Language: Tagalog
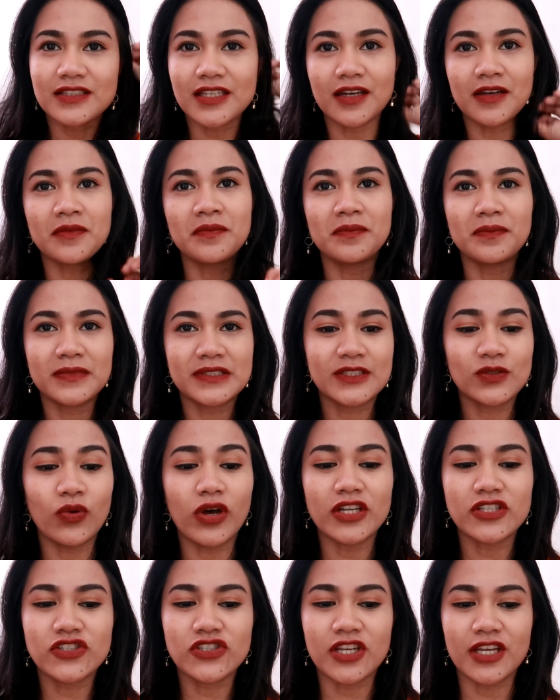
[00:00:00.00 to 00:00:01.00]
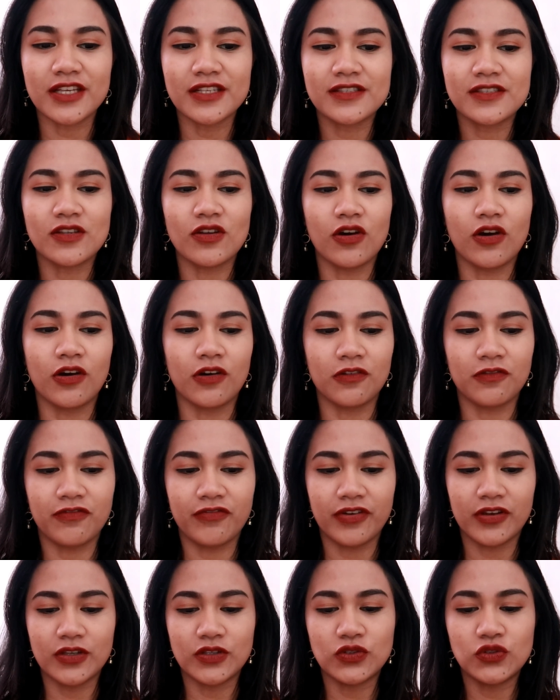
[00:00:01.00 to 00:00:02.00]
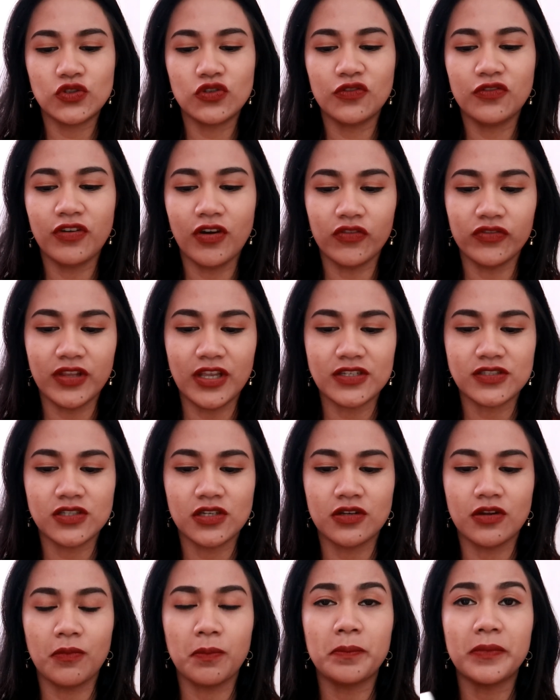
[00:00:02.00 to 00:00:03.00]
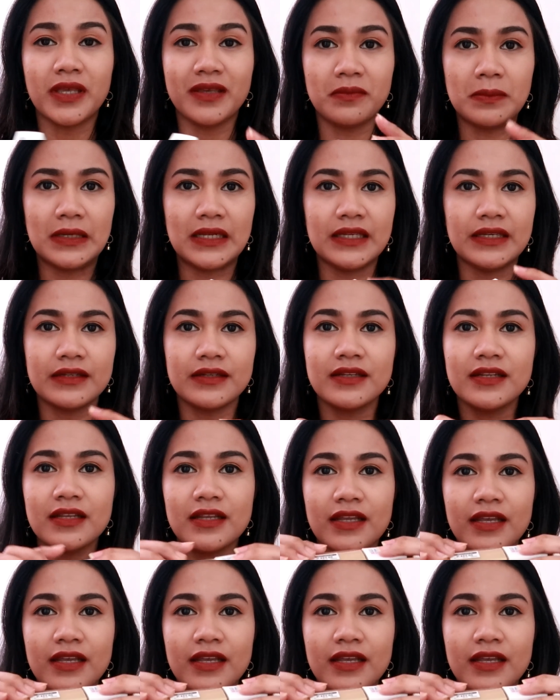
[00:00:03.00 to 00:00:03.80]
some swatches of new foundation of Maybelline.